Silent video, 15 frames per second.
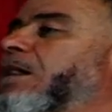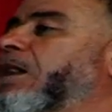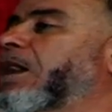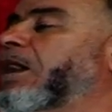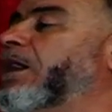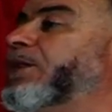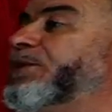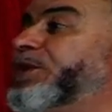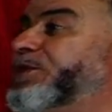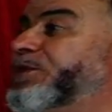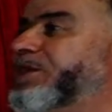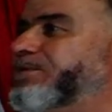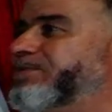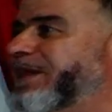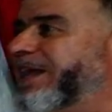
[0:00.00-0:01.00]
هذا
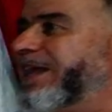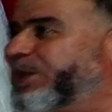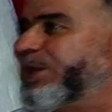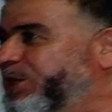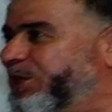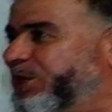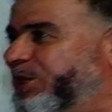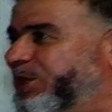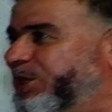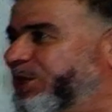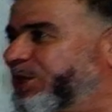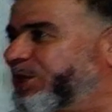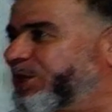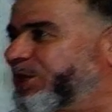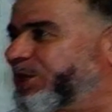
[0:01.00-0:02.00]
الدين بهذه
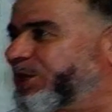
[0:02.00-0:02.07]
الطريقه